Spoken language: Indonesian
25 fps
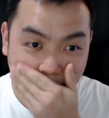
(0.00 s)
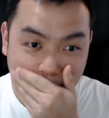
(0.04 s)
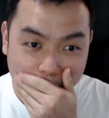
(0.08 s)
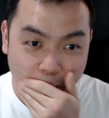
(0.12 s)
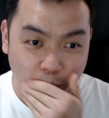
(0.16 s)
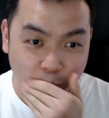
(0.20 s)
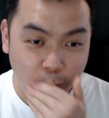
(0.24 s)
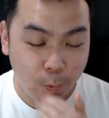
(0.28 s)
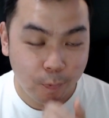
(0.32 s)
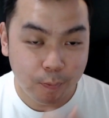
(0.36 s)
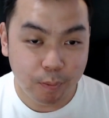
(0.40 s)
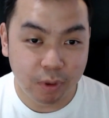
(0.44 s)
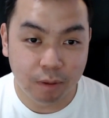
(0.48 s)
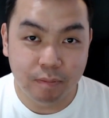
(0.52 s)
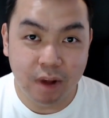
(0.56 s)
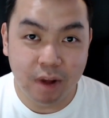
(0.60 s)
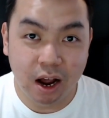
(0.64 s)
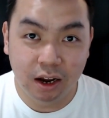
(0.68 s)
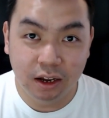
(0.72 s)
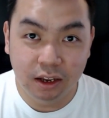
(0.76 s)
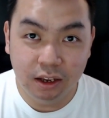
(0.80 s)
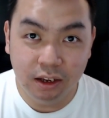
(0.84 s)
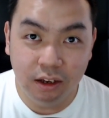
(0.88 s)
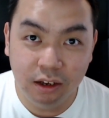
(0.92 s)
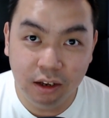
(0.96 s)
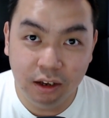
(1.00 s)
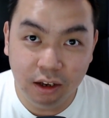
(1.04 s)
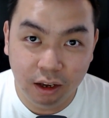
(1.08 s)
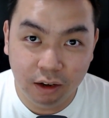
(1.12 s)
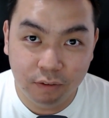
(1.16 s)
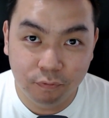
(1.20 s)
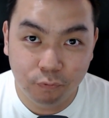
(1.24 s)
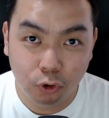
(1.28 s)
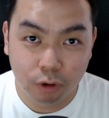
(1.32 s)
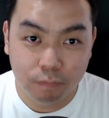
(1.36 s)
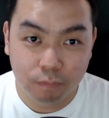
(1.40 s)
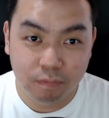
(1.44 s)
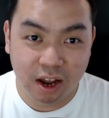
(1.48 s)
mau berbagi
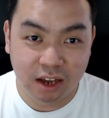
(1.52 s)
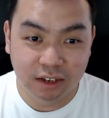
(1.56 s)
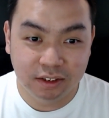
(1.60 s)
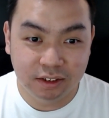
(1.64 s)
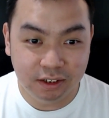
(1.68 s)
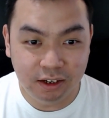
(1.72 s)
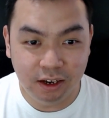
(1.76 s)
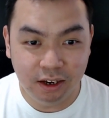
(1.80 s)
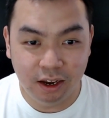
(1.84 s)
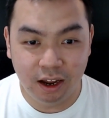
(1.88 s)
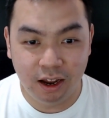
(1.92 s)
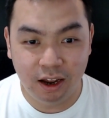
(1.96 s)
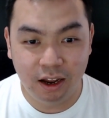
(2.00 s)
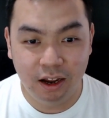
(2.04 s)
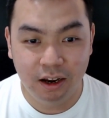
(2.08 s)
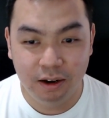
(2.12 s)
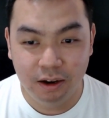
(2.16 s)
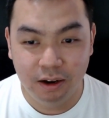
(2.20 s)
informasi ya